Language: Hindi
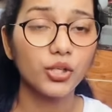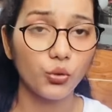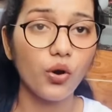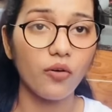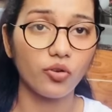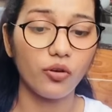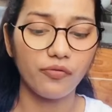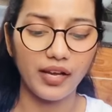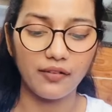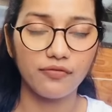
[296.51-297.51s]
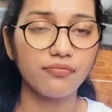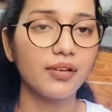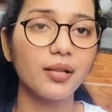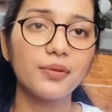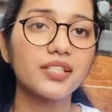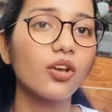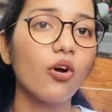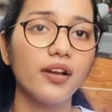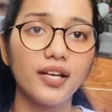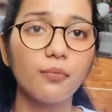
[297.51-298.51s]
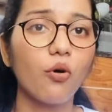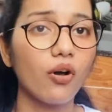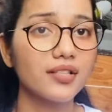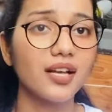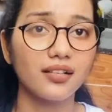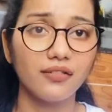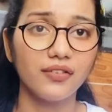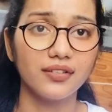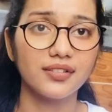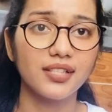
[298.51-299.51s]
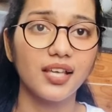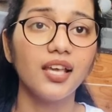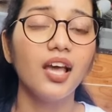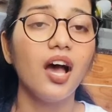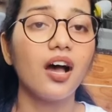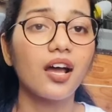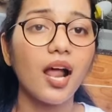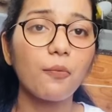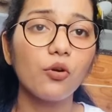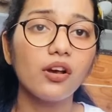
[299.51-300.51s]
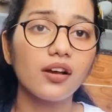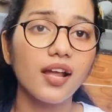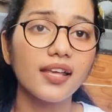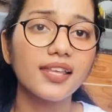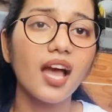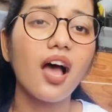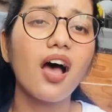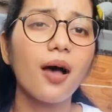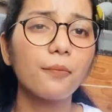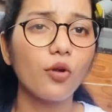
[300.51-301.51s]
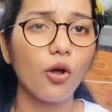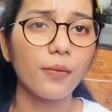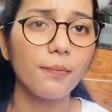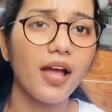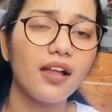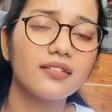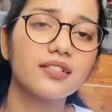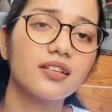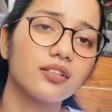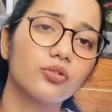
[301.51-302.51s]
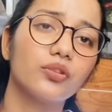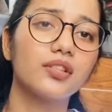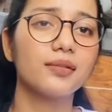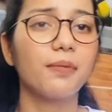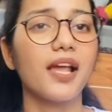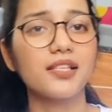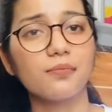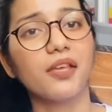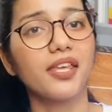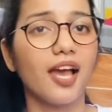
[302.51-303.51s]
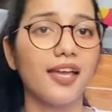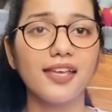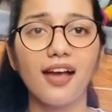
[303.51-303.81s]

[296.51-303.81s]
टू आउट ऑफ फाइव मतलब इसकी क्वालिटी बहुत ज़्यादा वर्स थी अगर आपको लग रहा है कि हाँ आप नॉर्मल पहन सकते हो इतने प्राइस में क्या ही